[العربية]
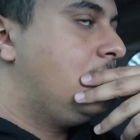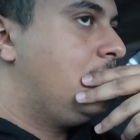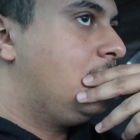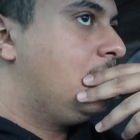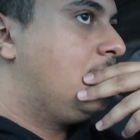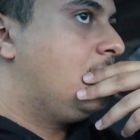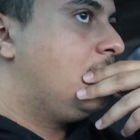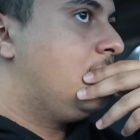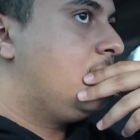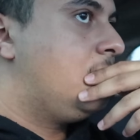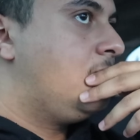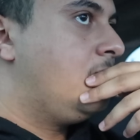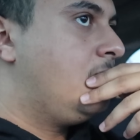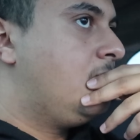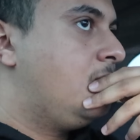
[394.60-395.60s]
عنده
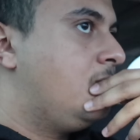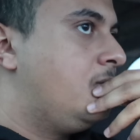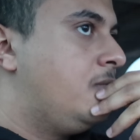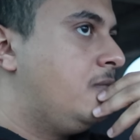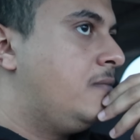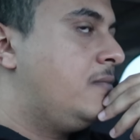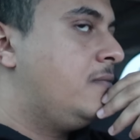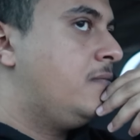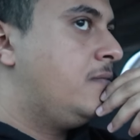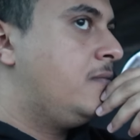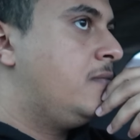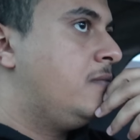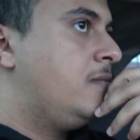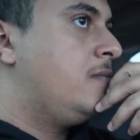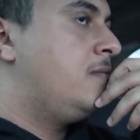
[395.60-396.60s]
يعني سيستم
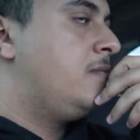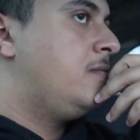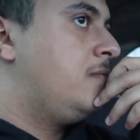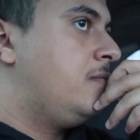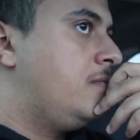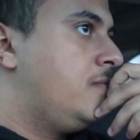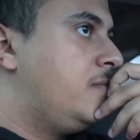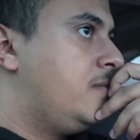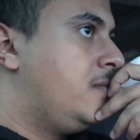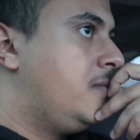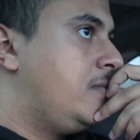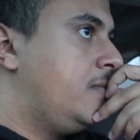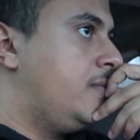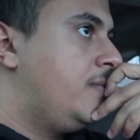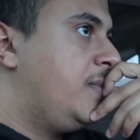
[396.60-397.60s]
حقه انه ما يتحكم
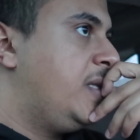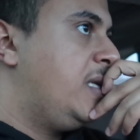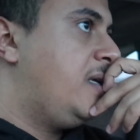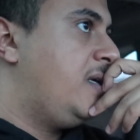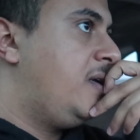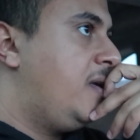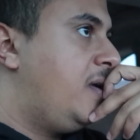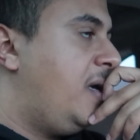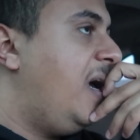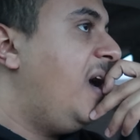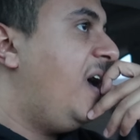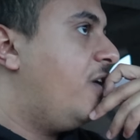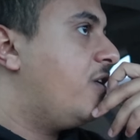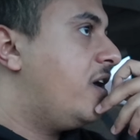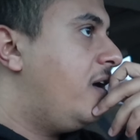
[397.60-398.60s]
فيه هو شخص شيء
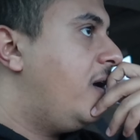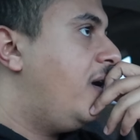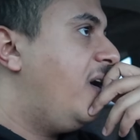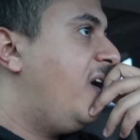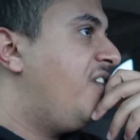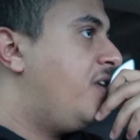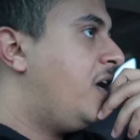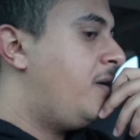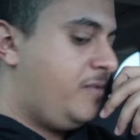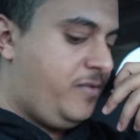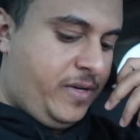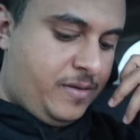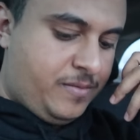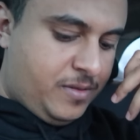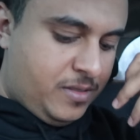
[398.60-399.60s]
إيه، مستقل
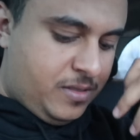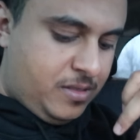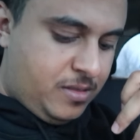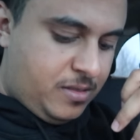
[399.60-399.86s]
بنفسه